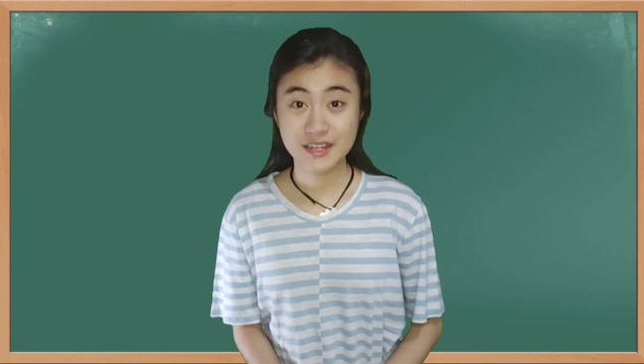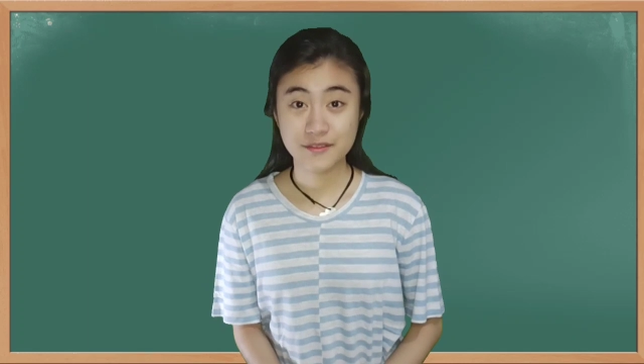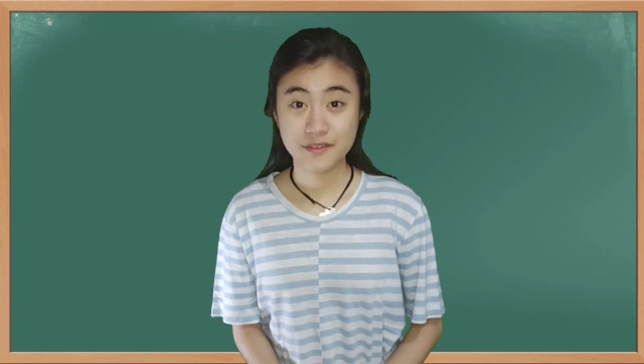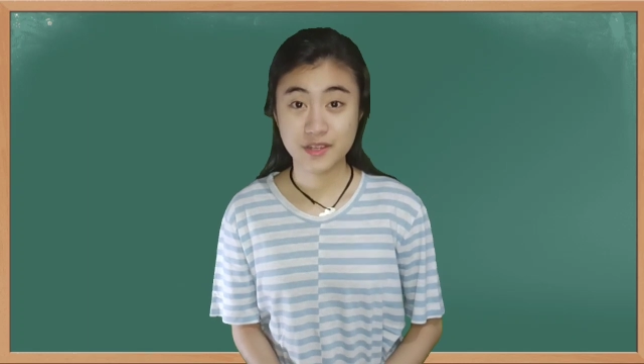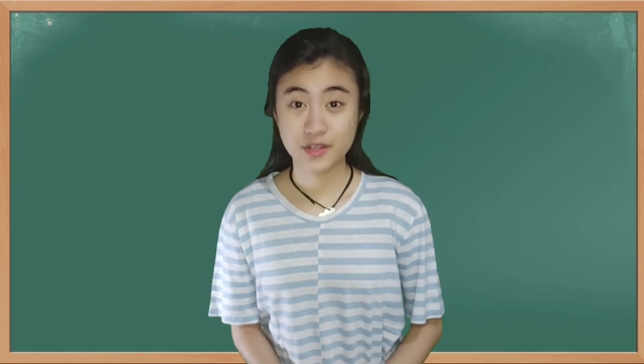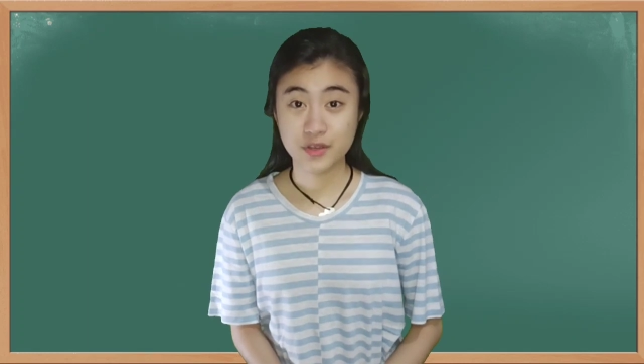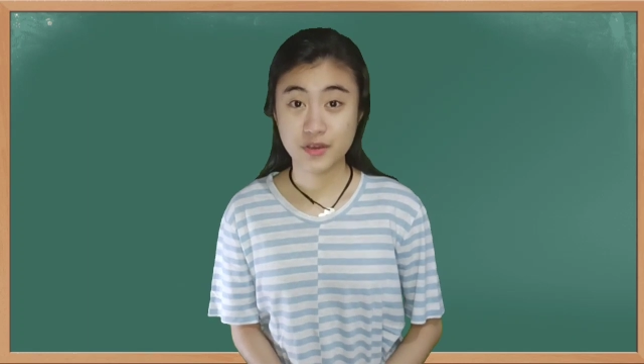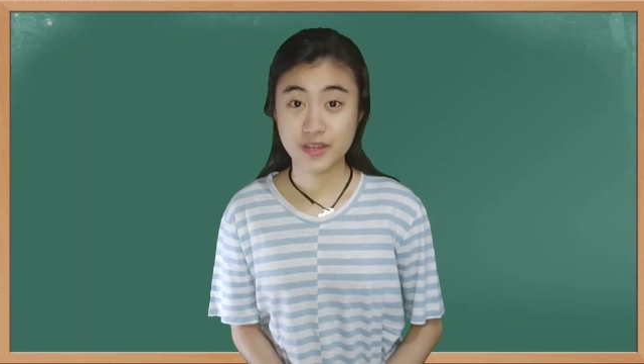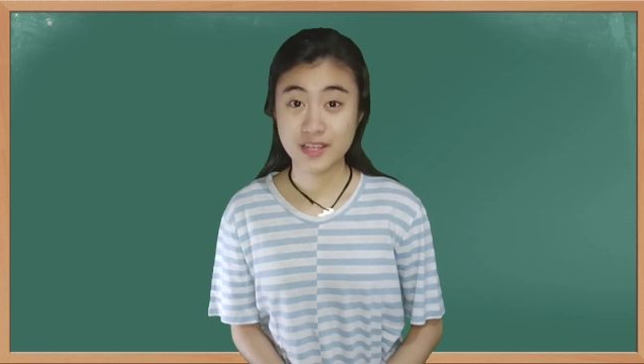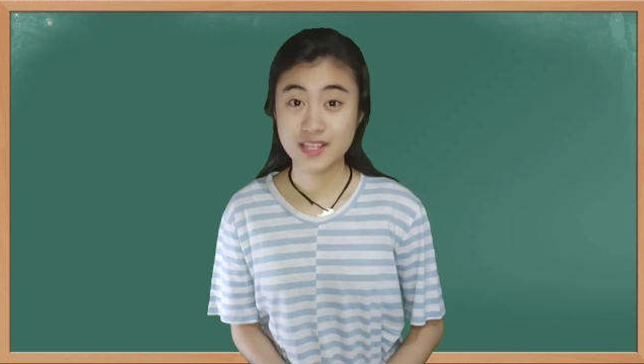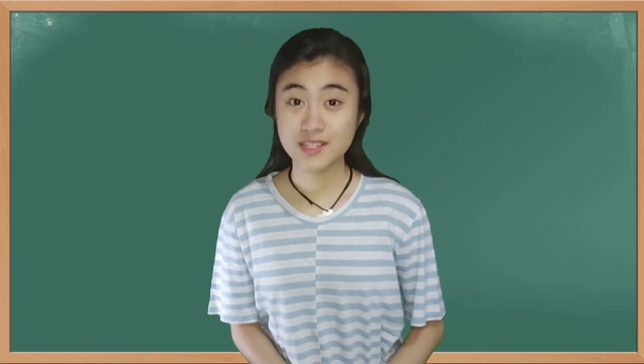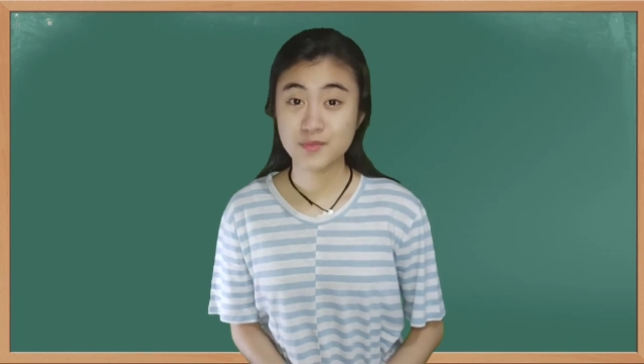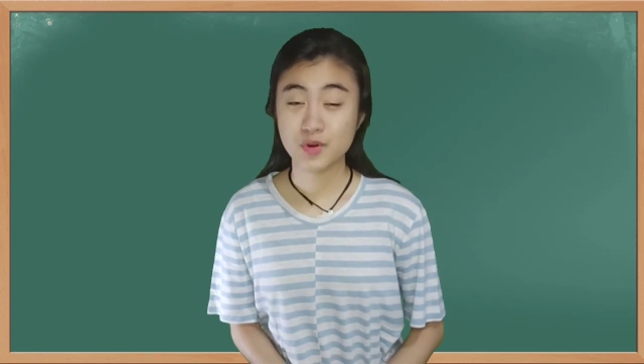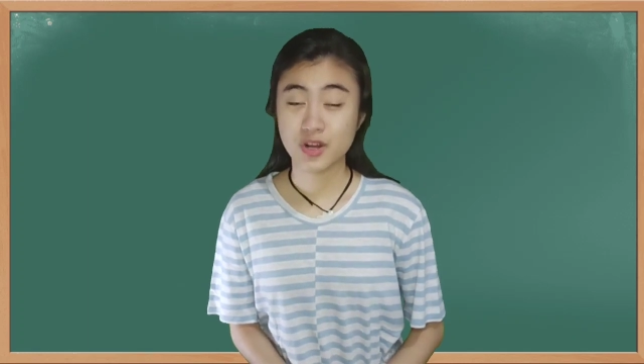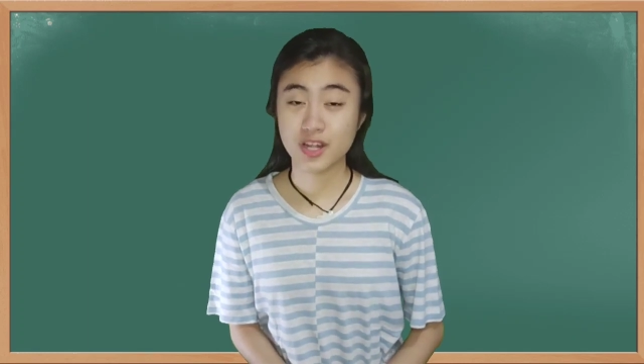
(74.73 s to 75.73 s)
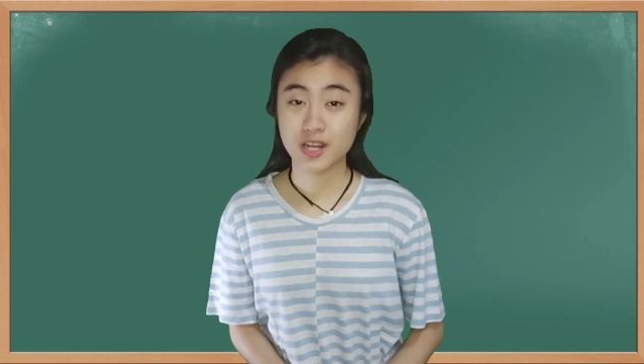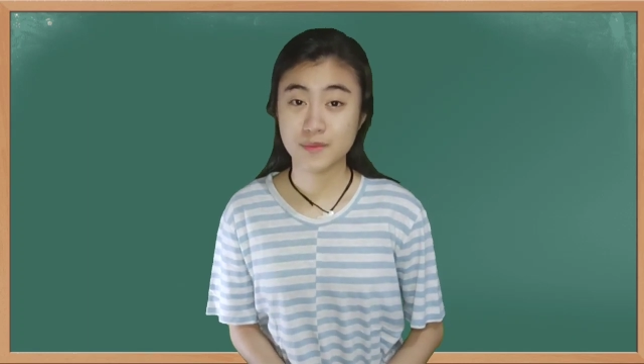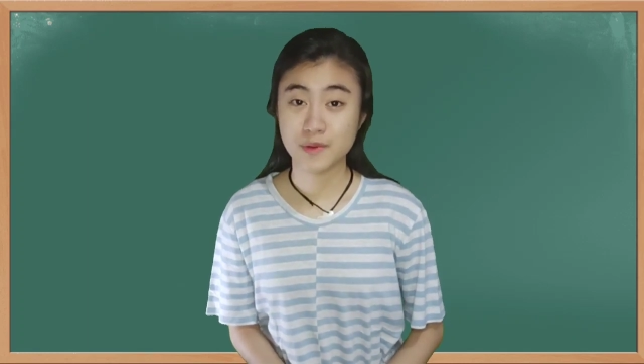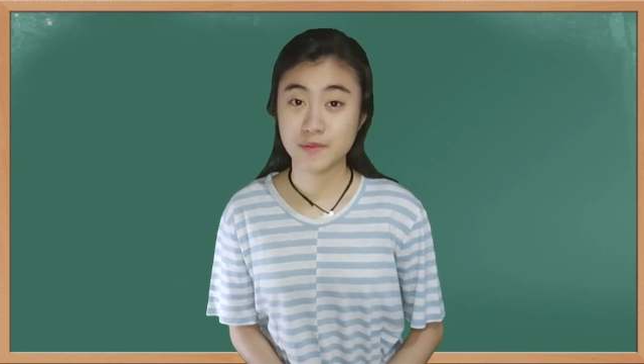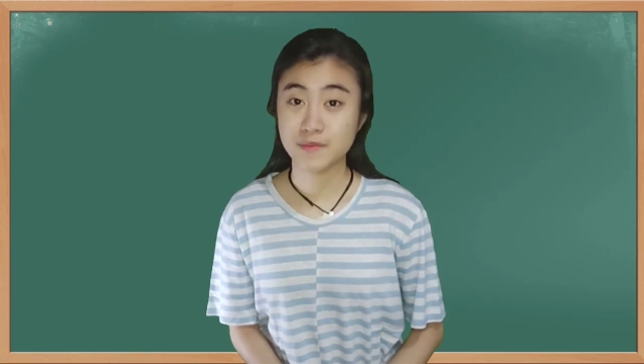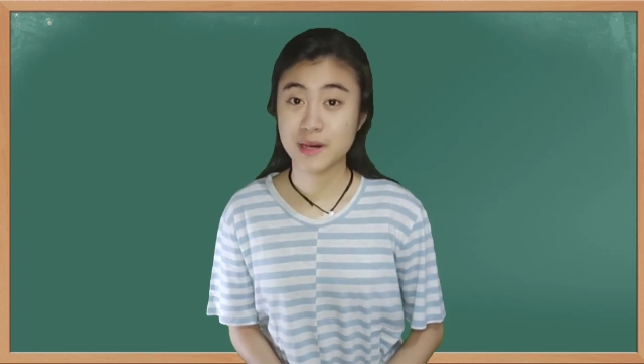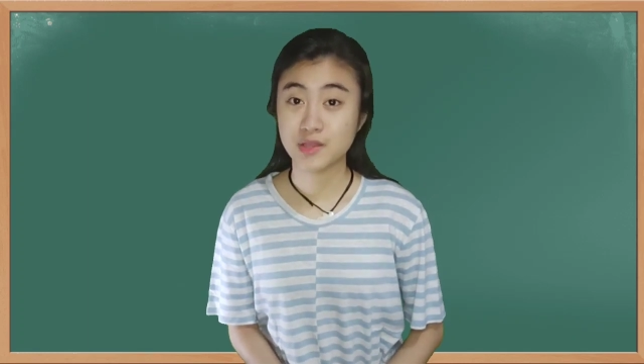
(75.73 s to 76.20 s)
dari video ini, semoga
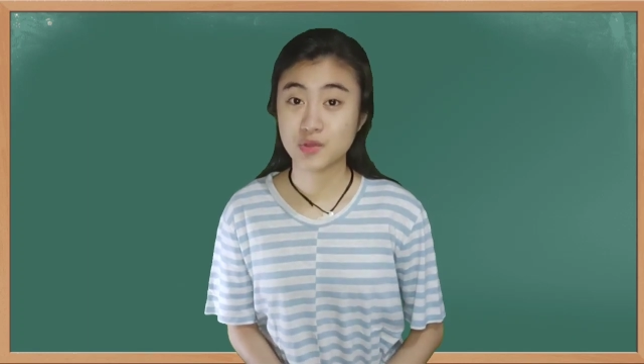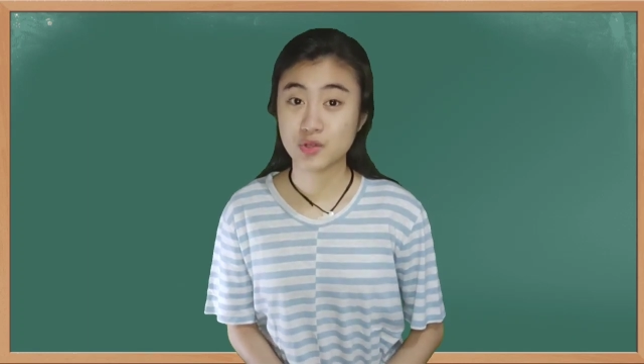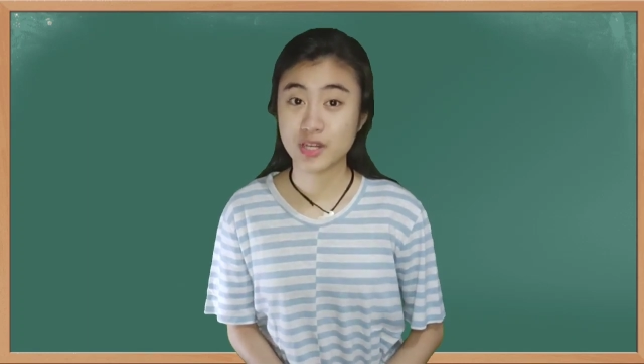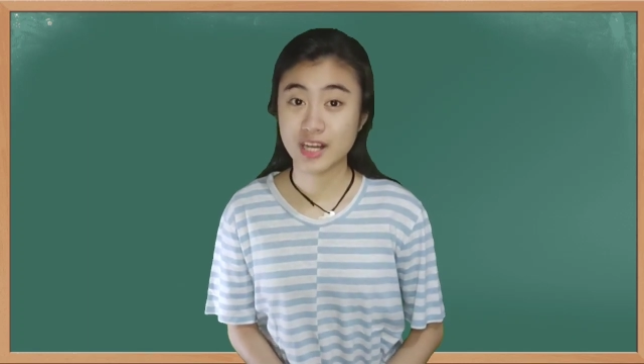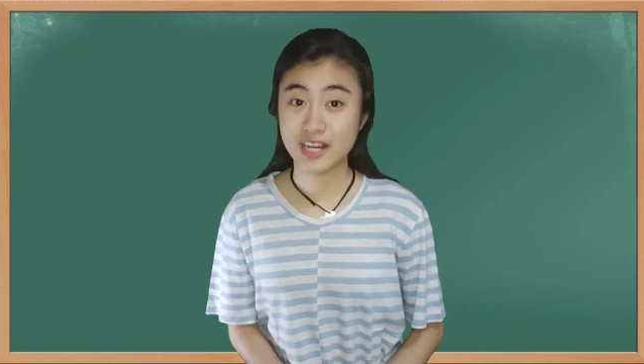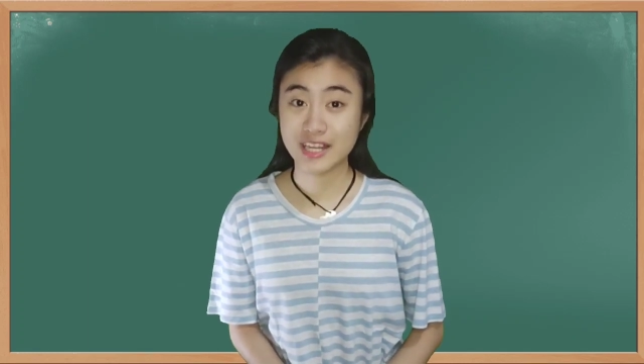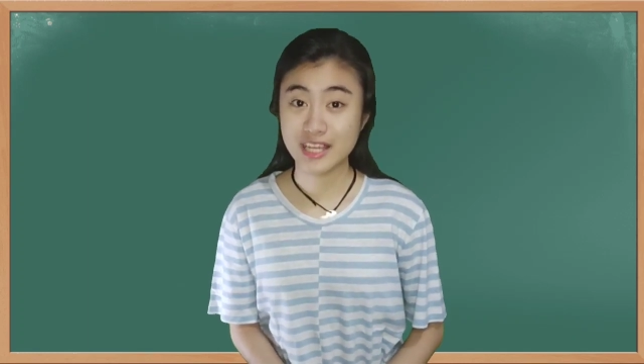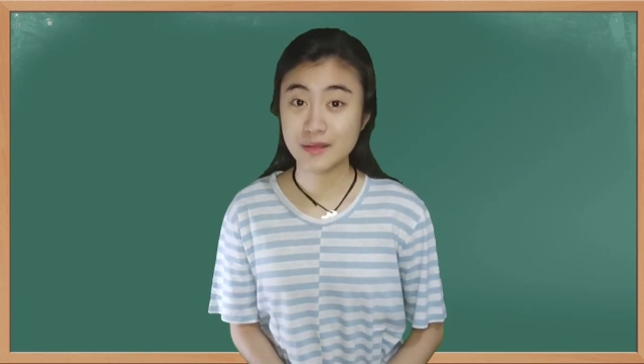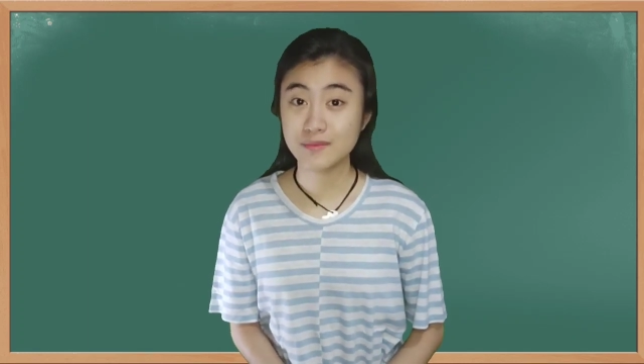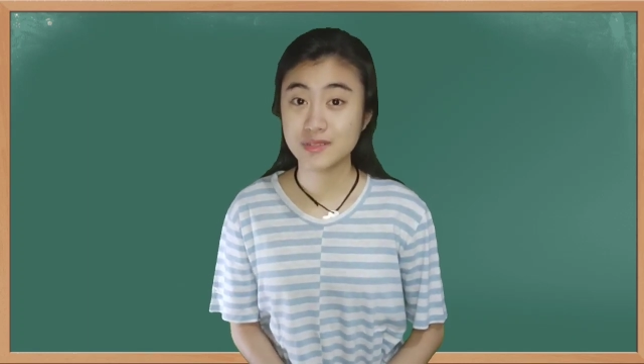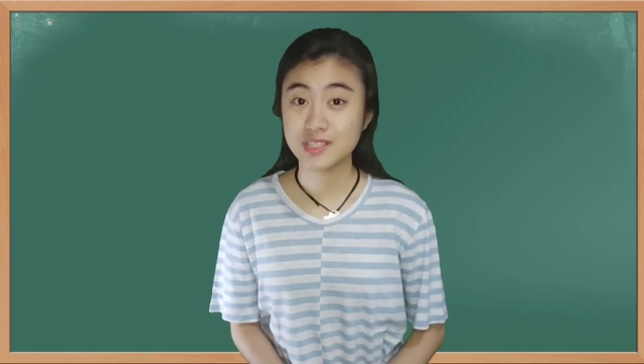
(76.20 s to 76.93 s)
dapat membantu kalian